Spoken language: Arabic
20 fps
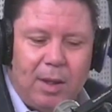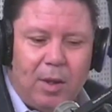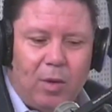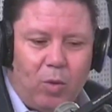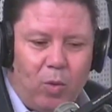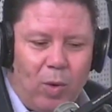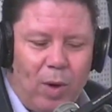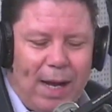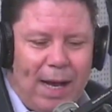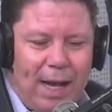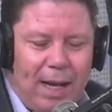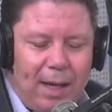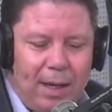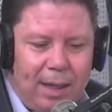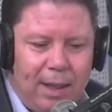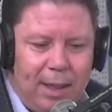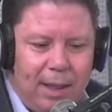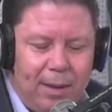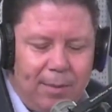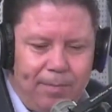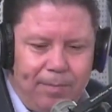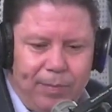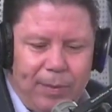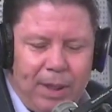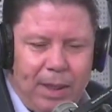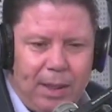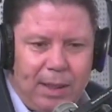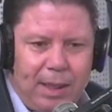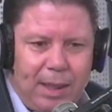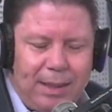و آه،
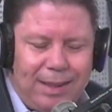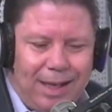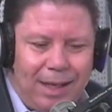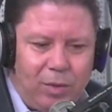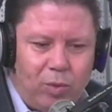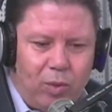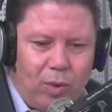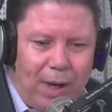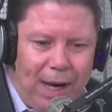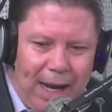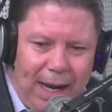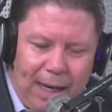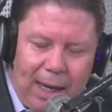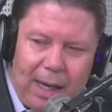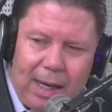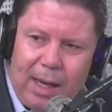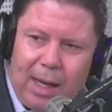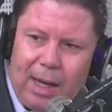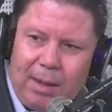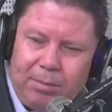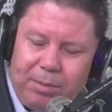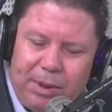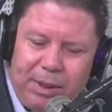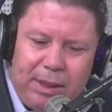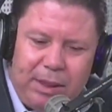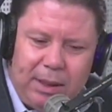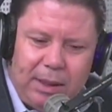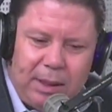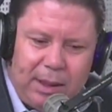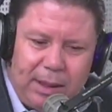آه، كانت عنده علاقه
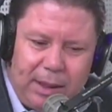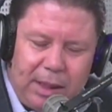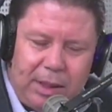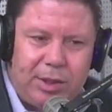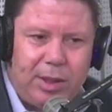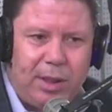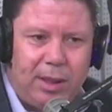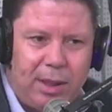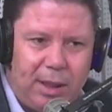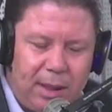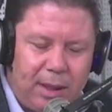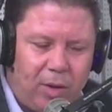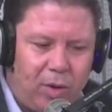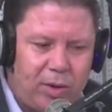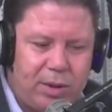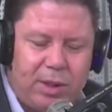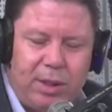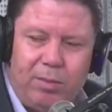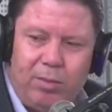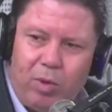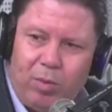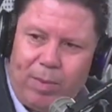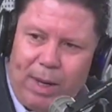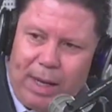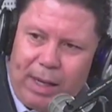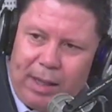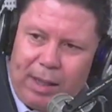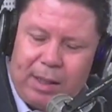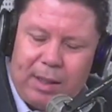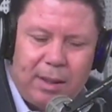بنجل حسني
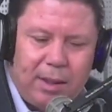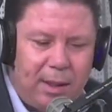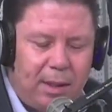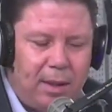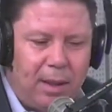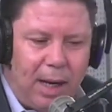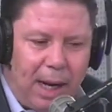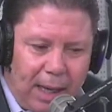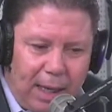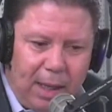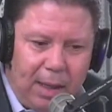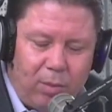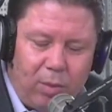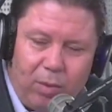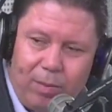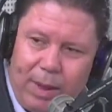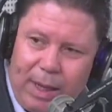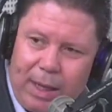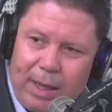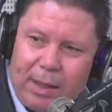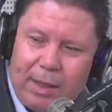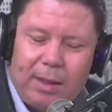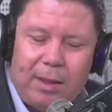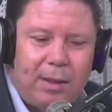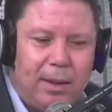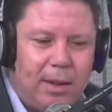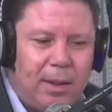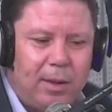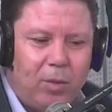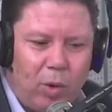مبارك على مبارك
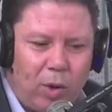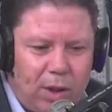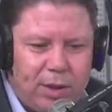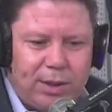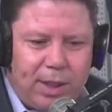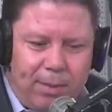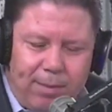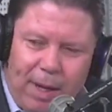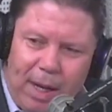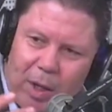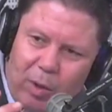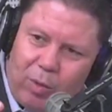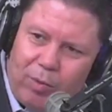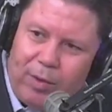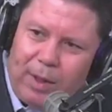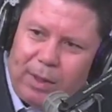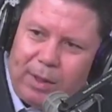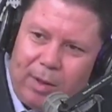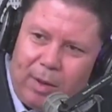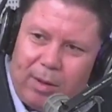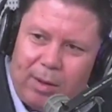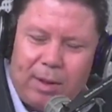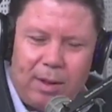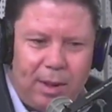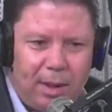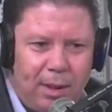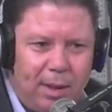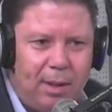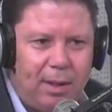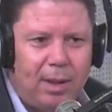القصة المعروفة دونك
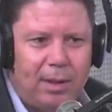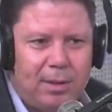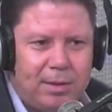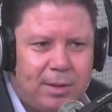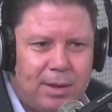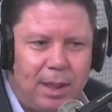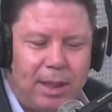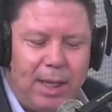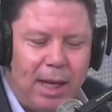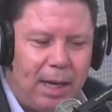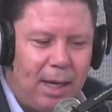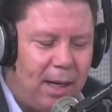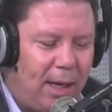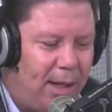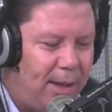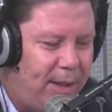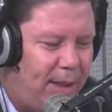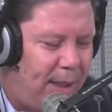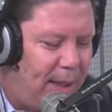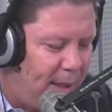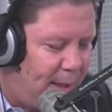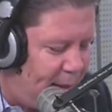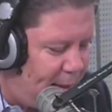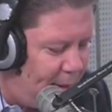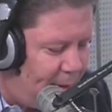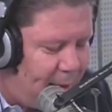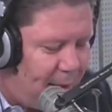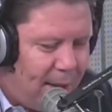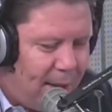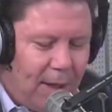الصداقة هذه
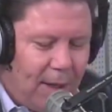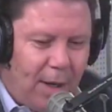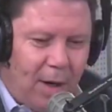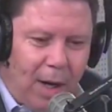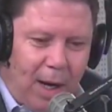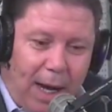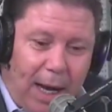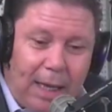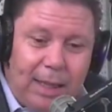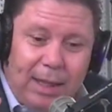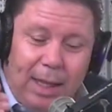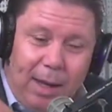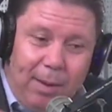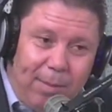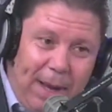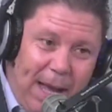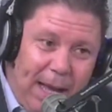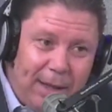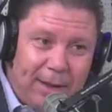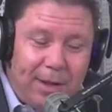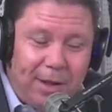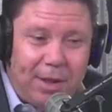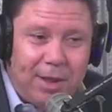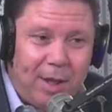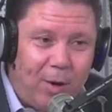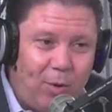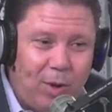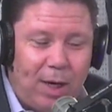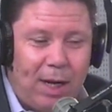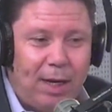حتى بعد
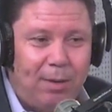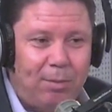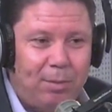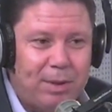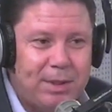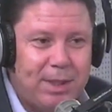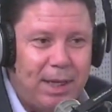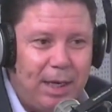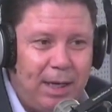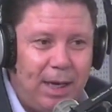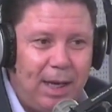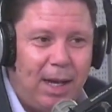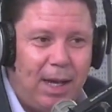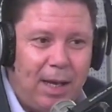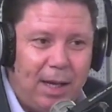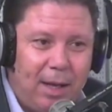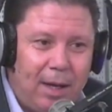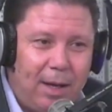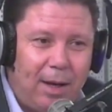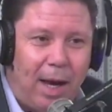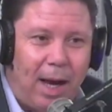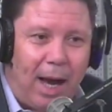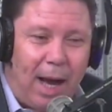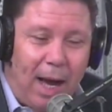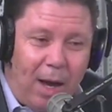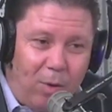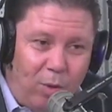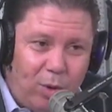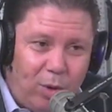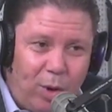الثورة المصرية
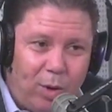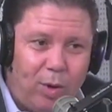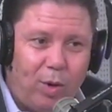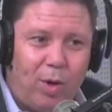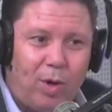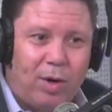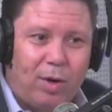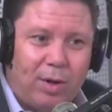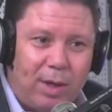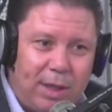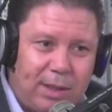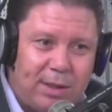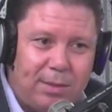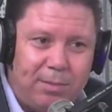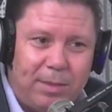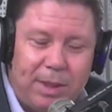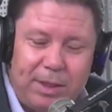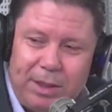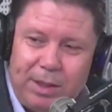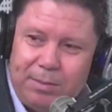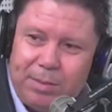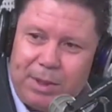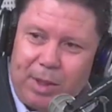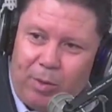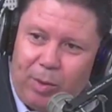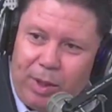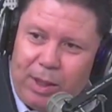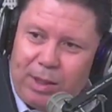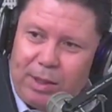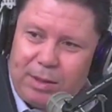عاود ظهر اسم نجيب
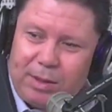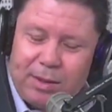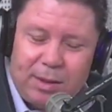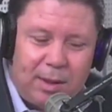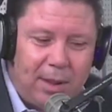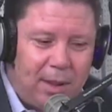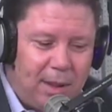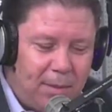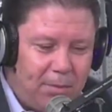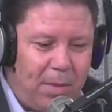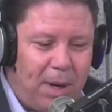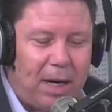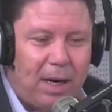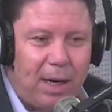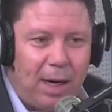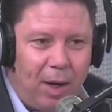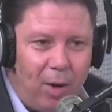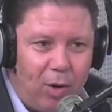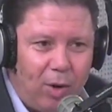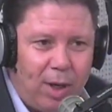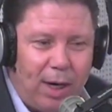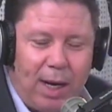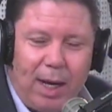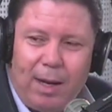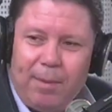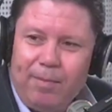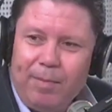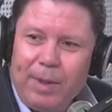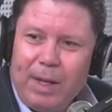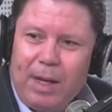ساويرس مرة أخرى
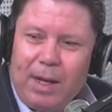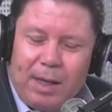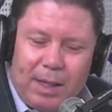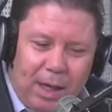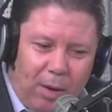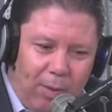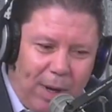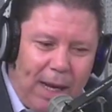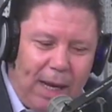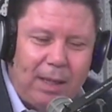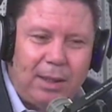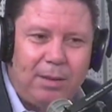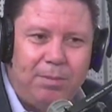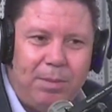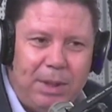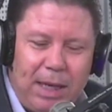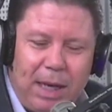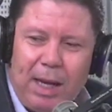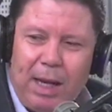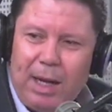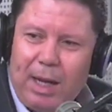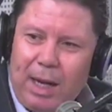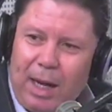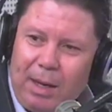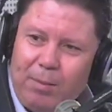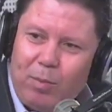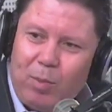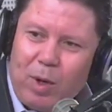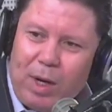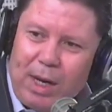كواحد من
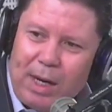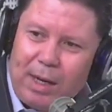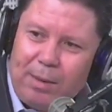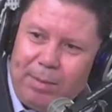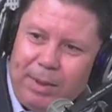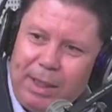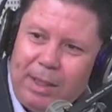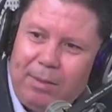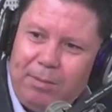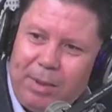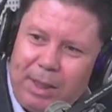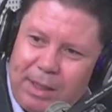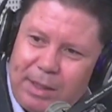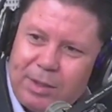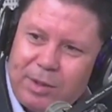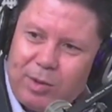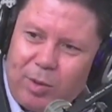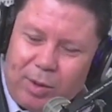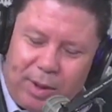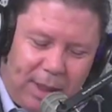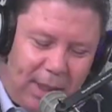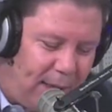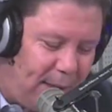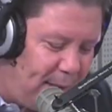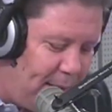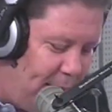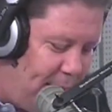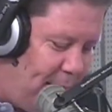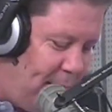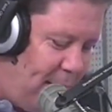المقربين من السلطه
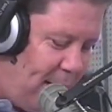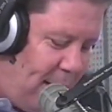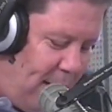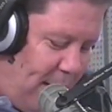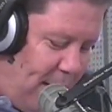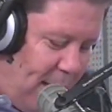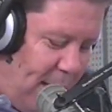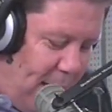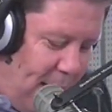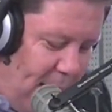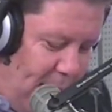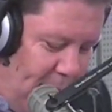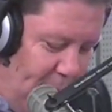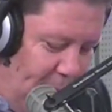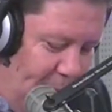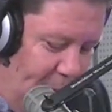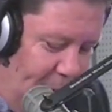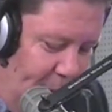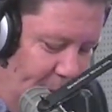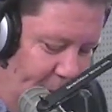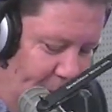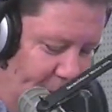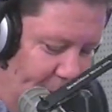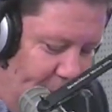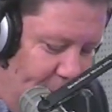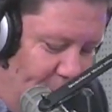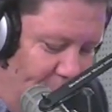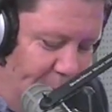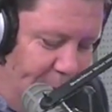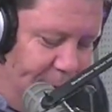آه
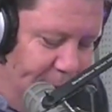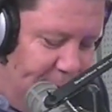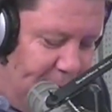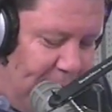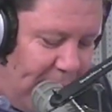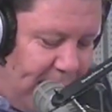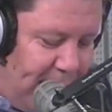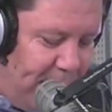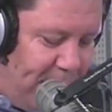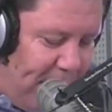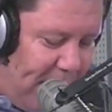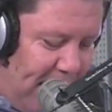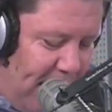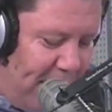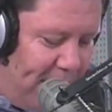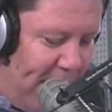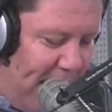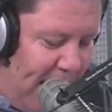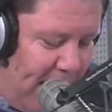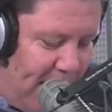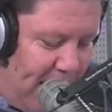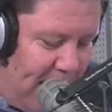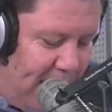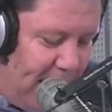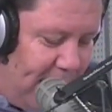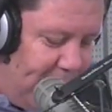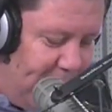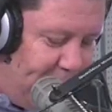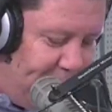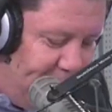دونك في الترتيب الرابع آه
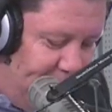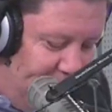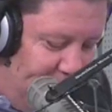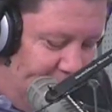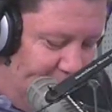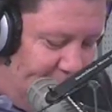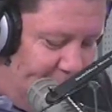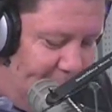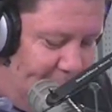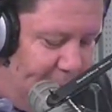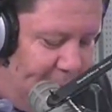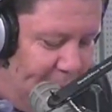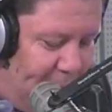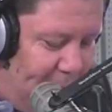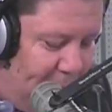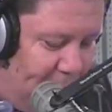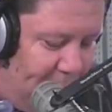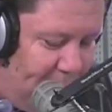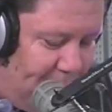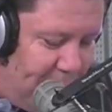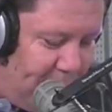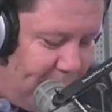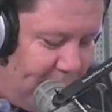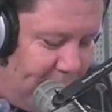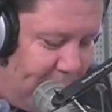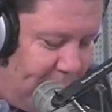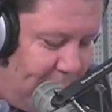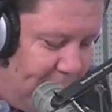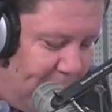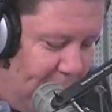يجي عائله اخرى تو طيب،
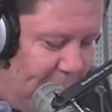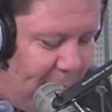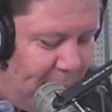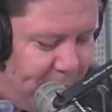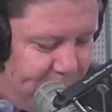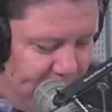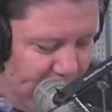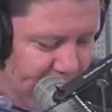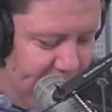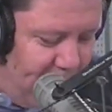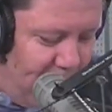باش نحكيو عليها في